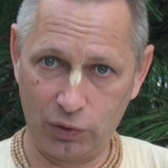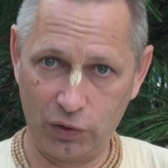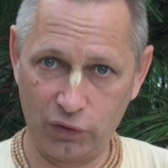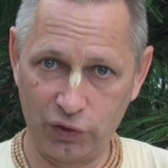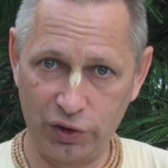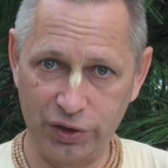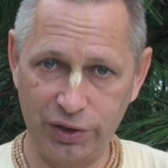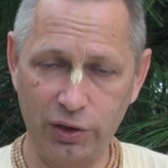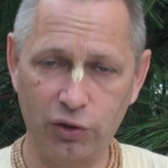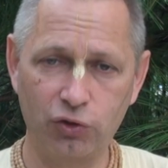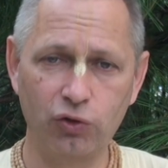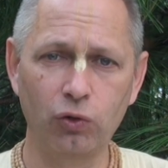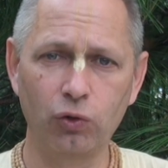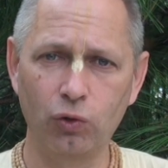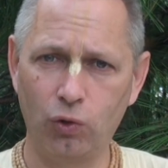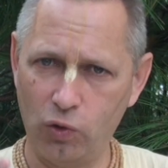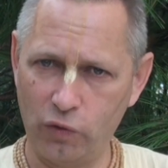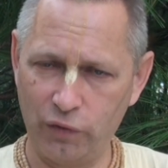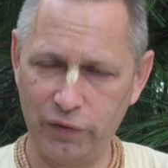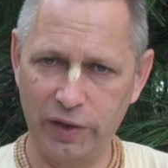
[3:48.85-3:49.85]
То есть жизнь есть еще
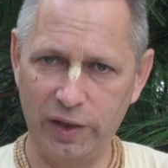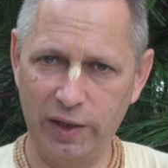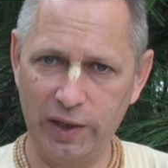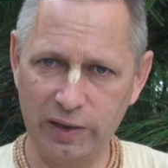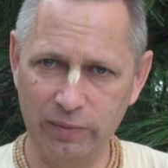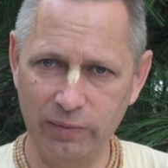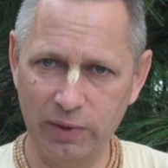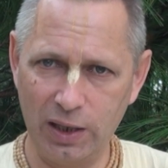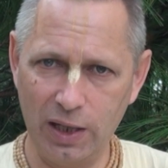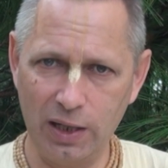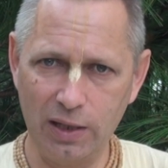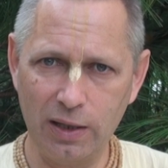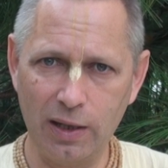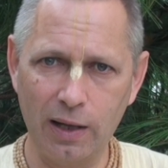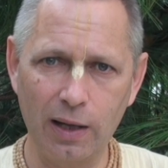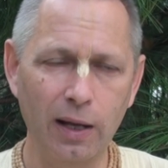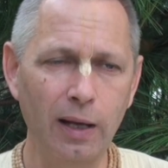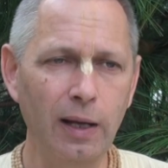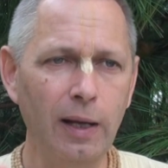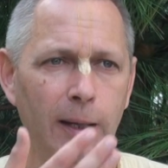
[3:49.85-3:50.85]
духовное
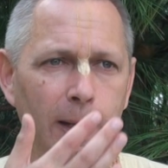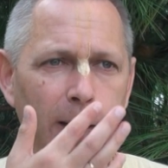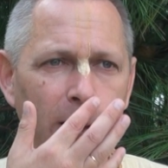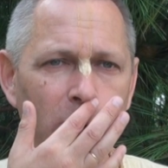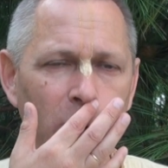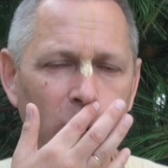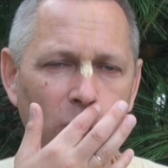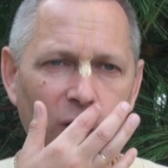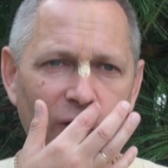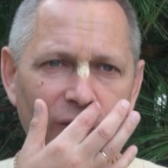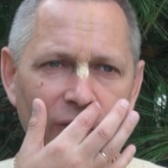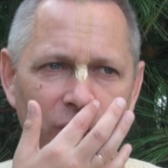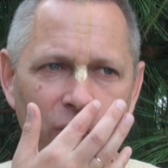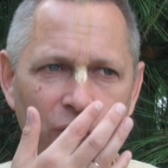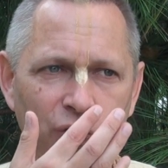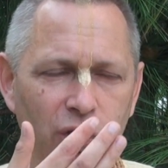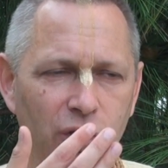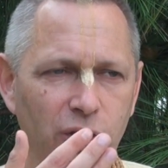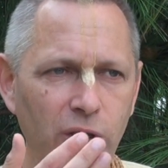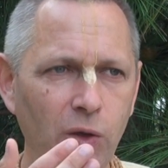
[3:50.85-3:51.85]
измерение, и духовный
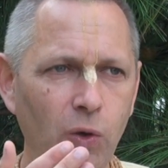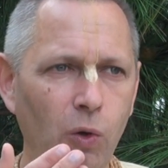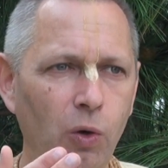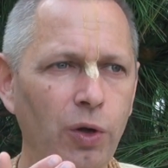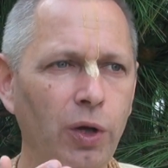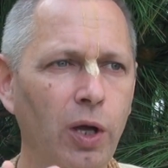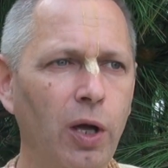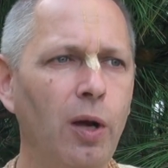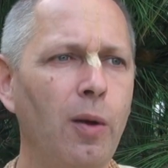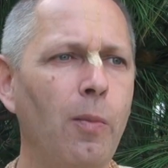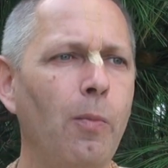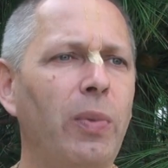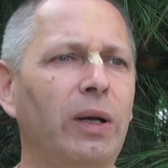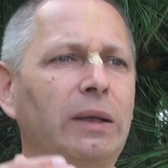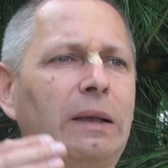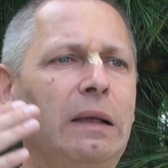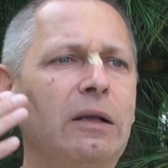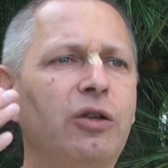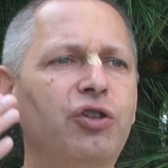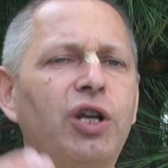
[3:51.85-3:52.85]
учитель, он
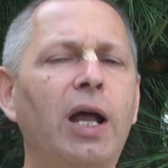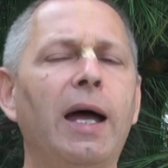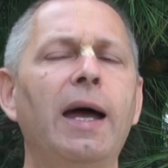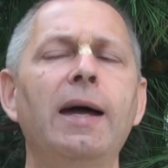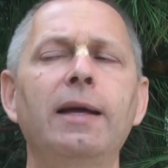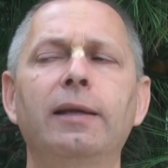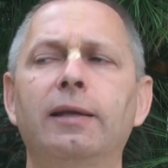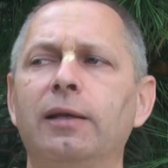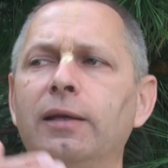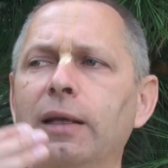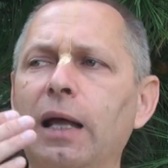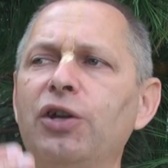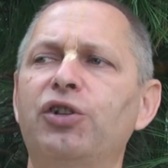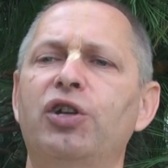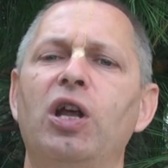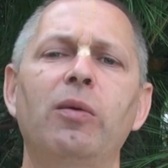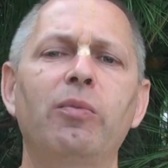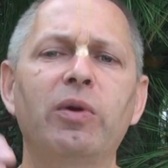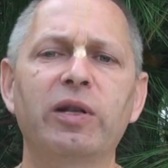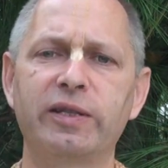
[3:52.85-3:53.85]
продолжает
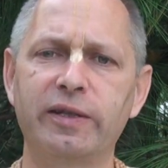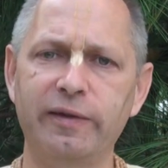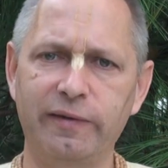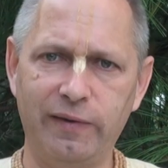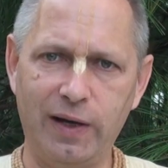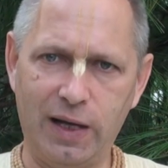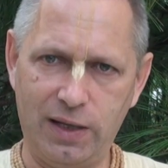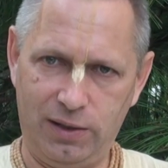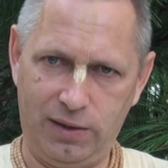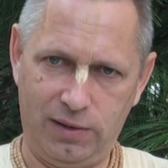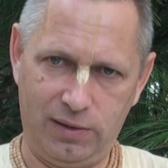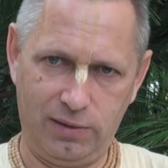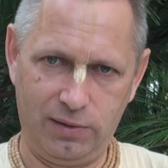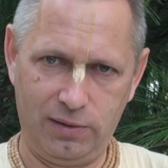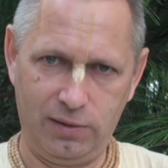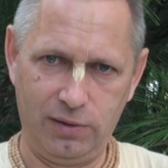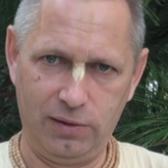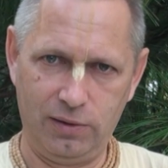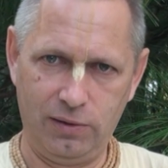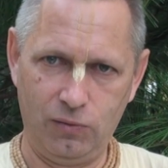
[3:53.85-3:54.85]
наше образование
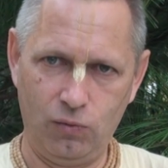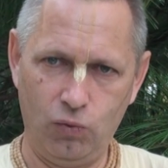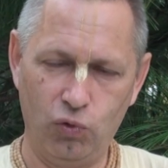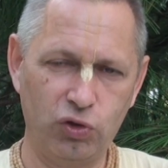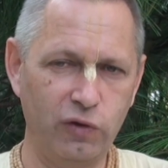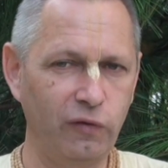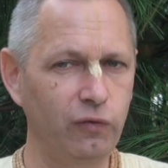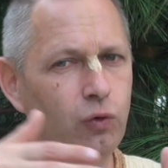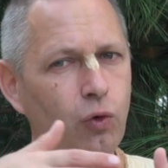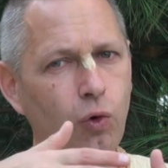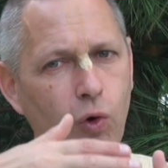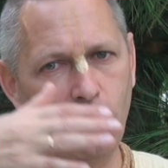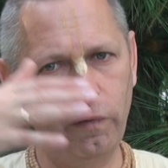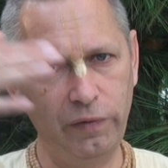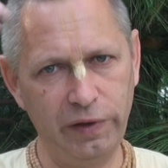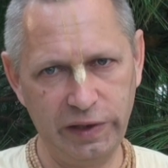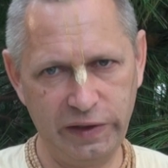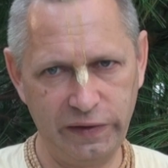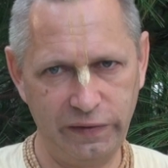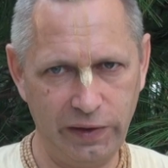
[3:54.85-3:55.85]
уже в
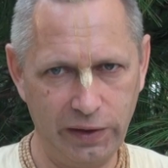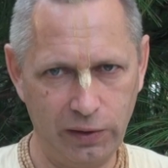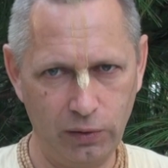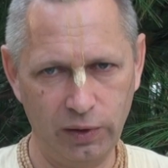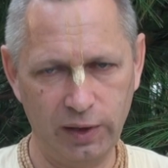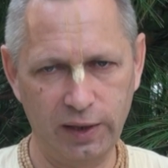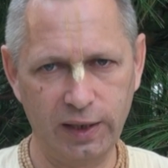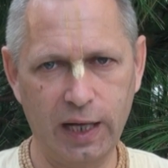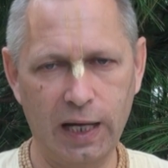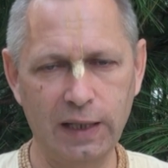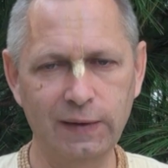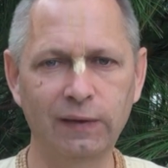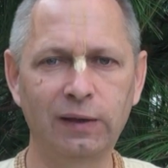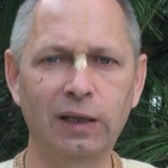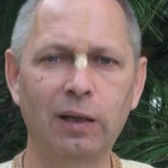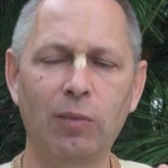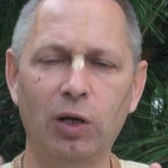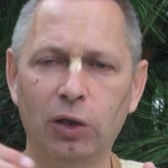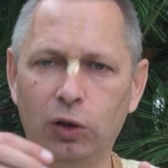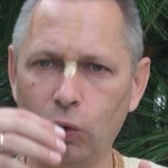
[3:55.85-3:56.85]
духовной сфере. Он рассказывает
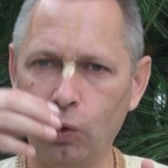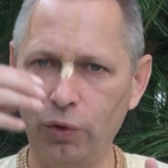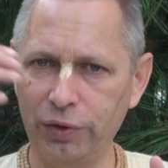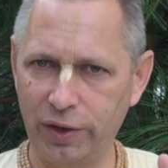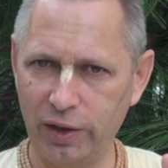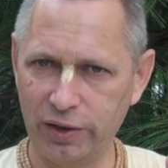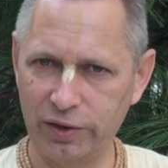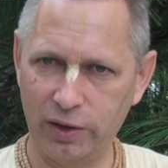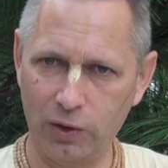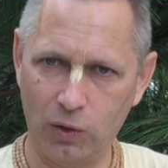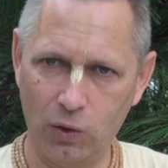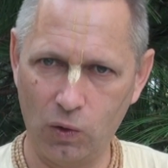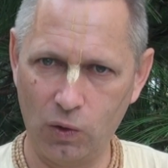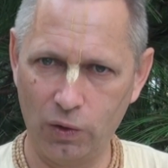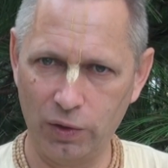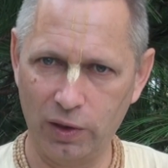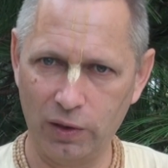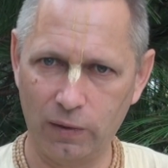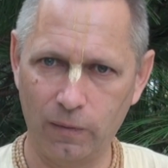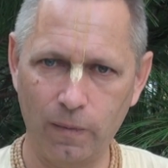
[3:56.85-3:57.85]
нам о тонких
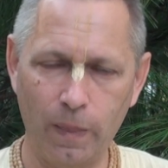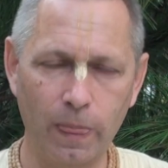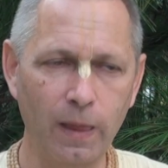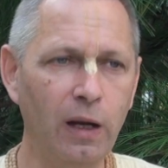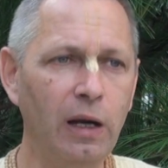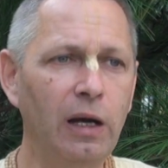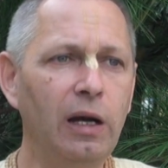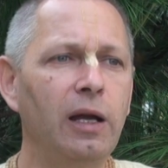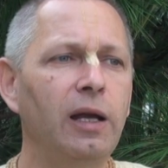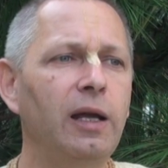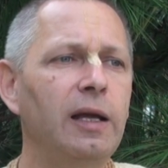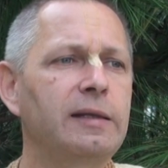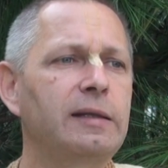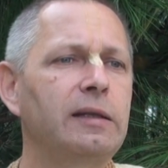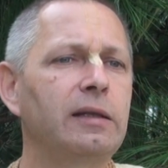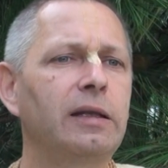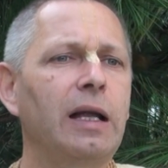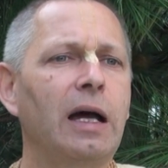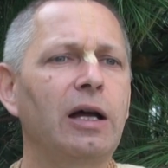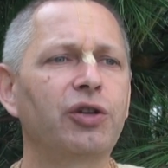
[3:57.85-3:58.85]
законах.
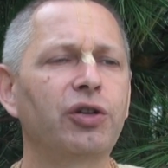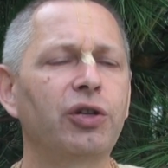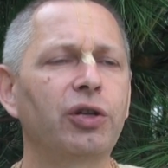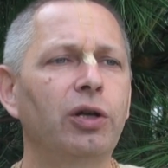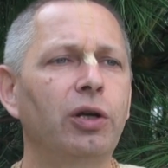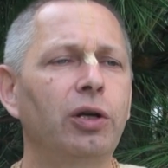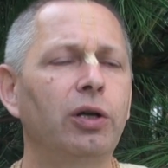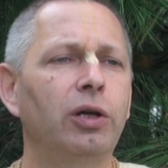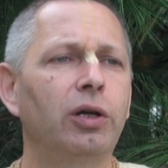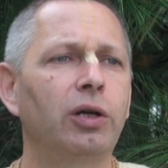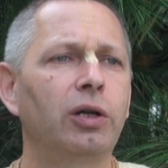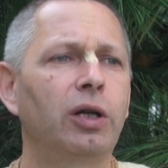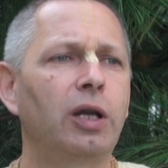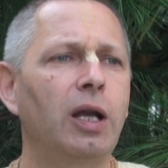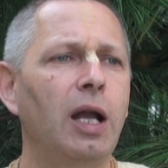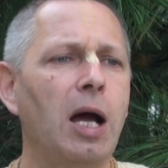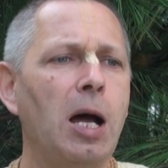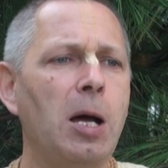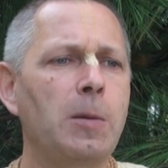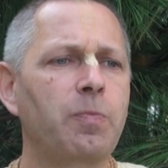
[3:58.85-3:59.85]
если даже э,
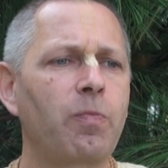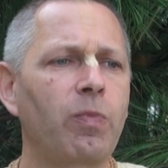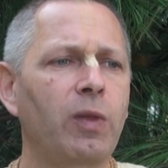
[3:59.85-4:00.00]
для